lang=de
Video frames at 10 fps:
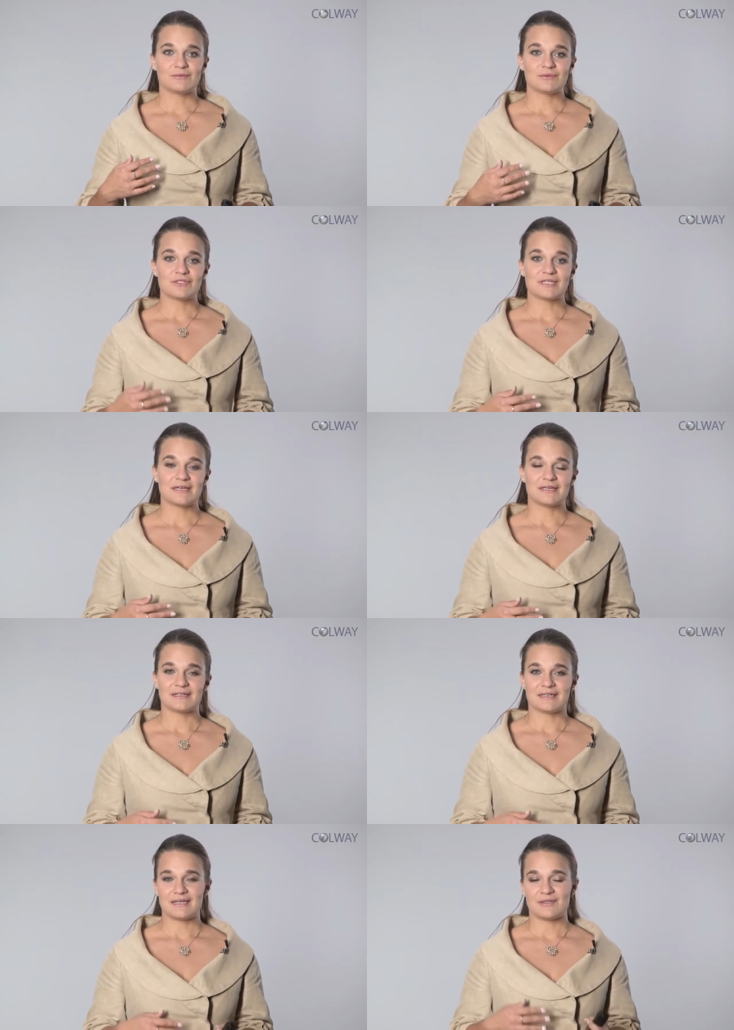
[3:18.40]

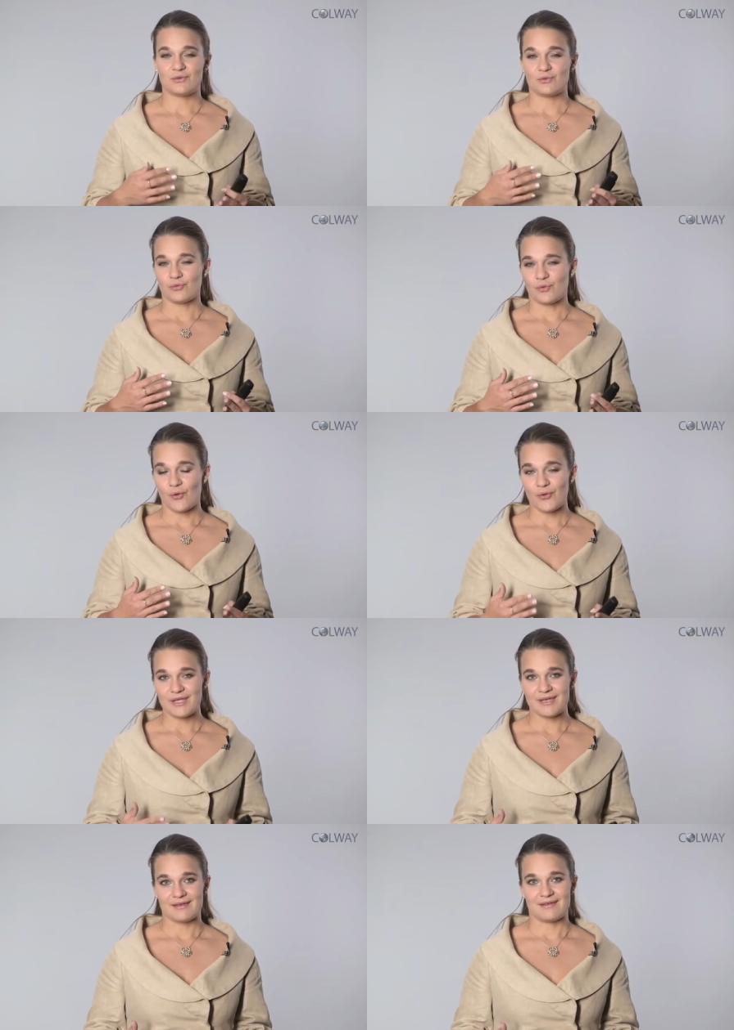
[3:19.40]
Unsere
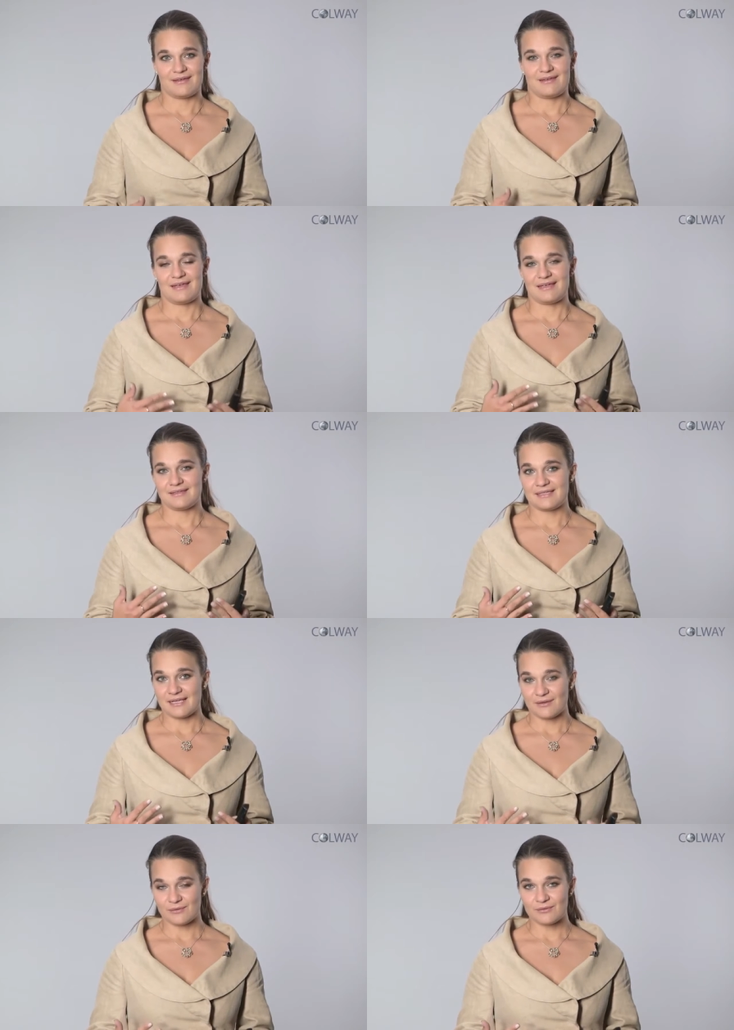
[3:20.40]
neue
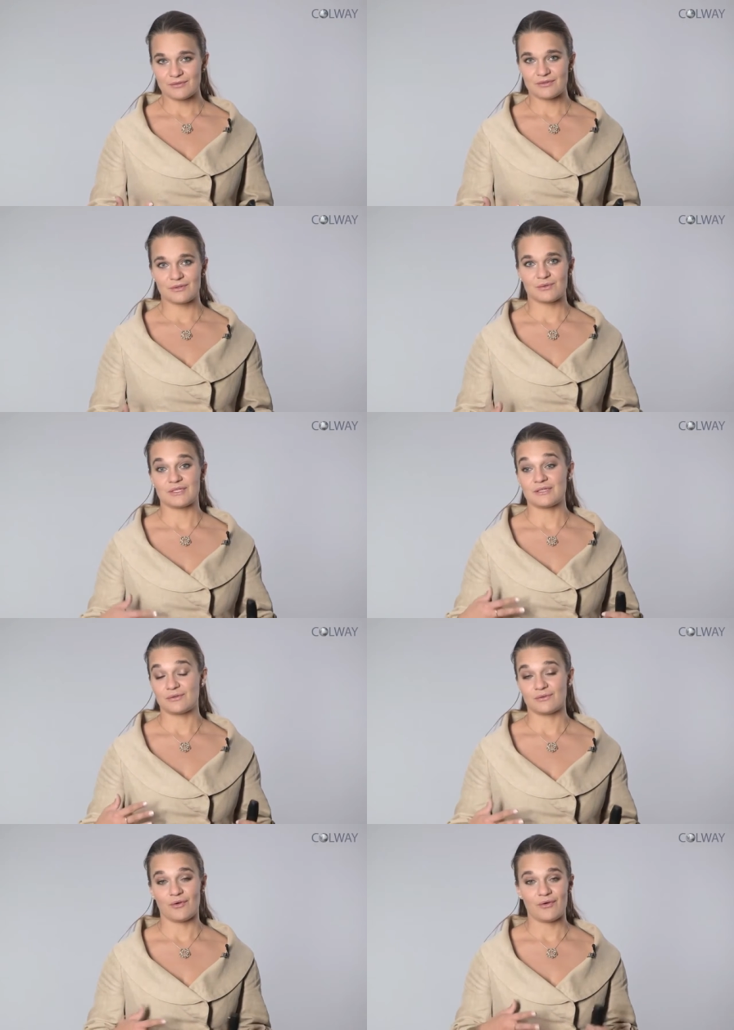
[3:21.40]
Entdeckung oder
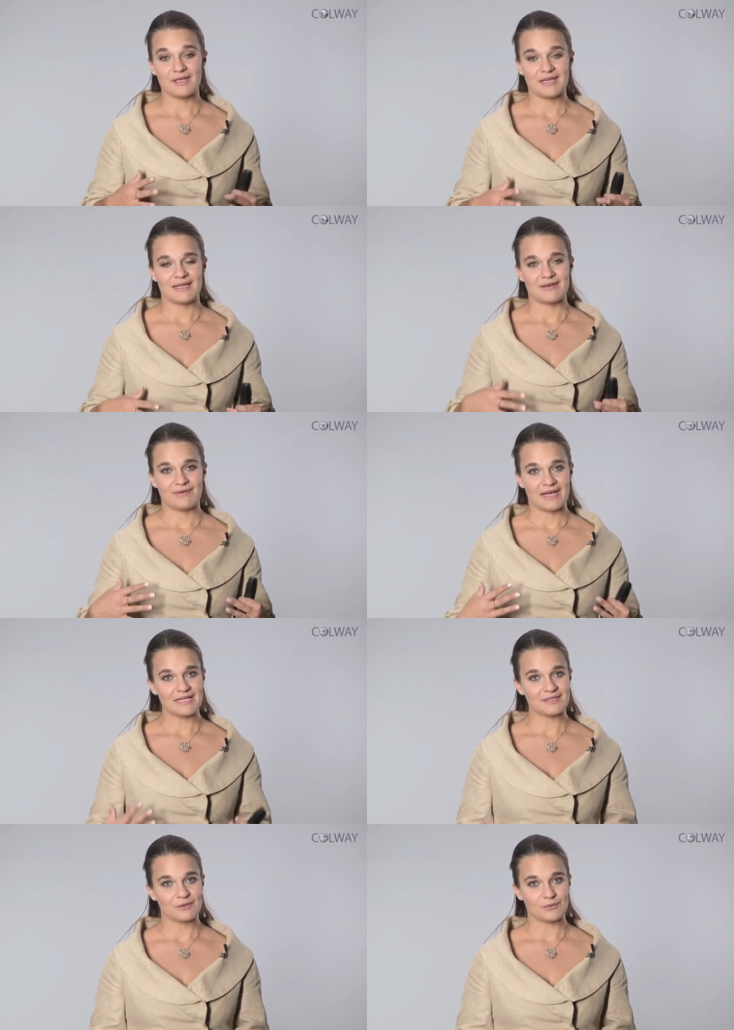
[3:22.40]
neue
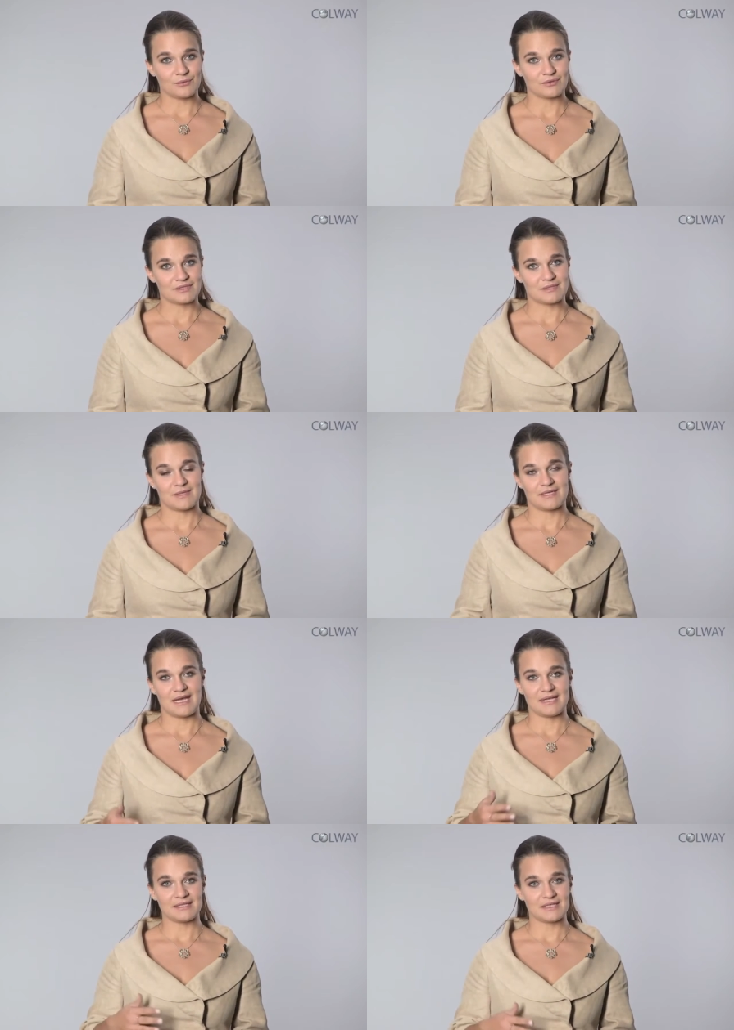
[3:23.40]
Erweiterung, dass man
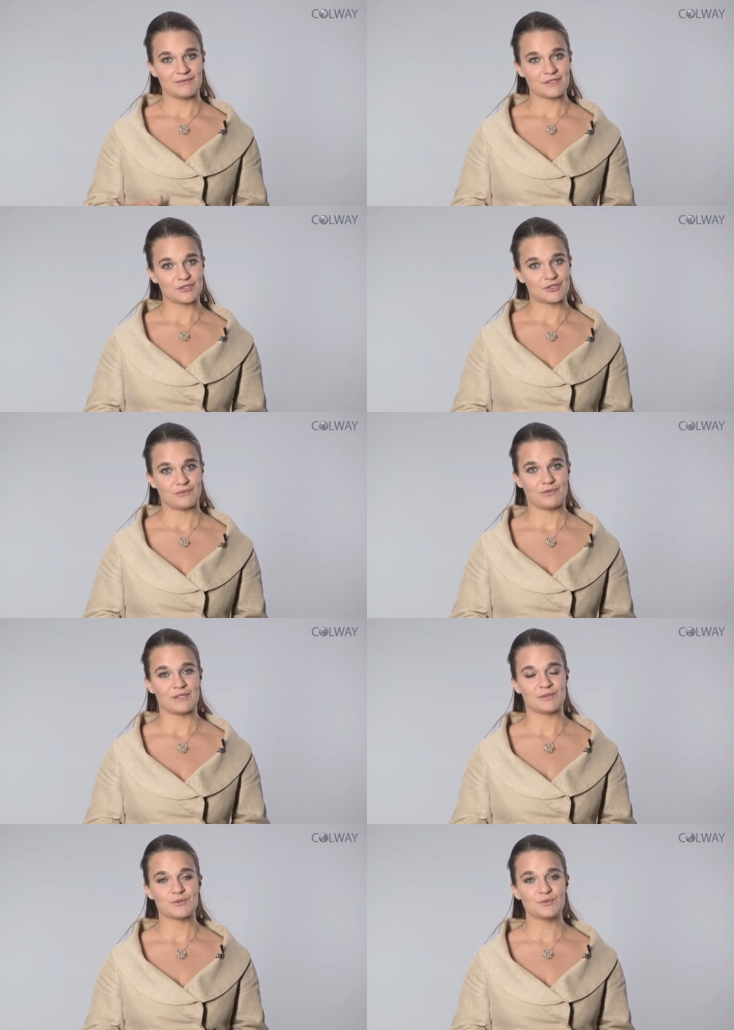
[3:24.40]
andere Wirkstoffe
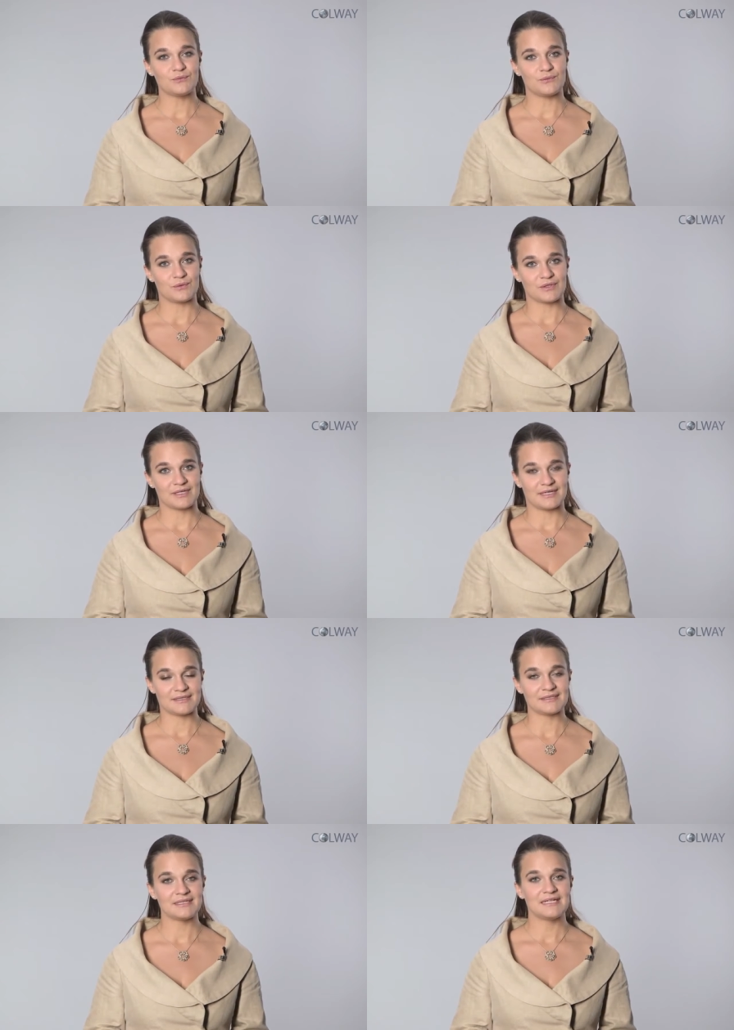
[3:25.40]
hinzufügen
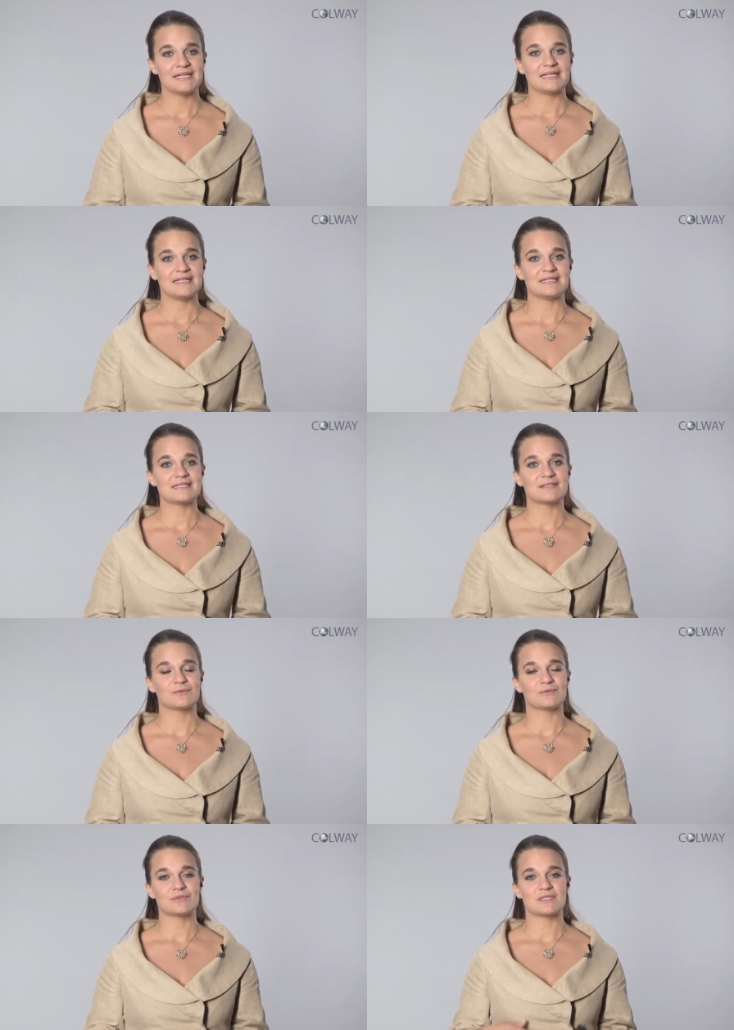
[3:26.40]
kann,
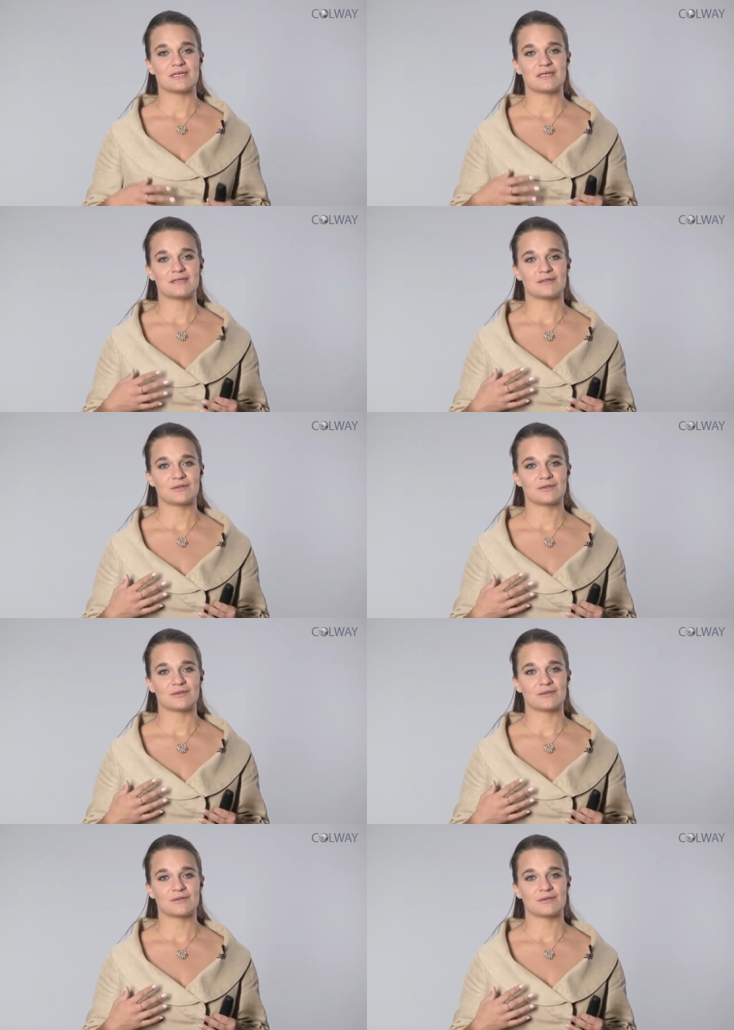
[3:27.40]
ist unser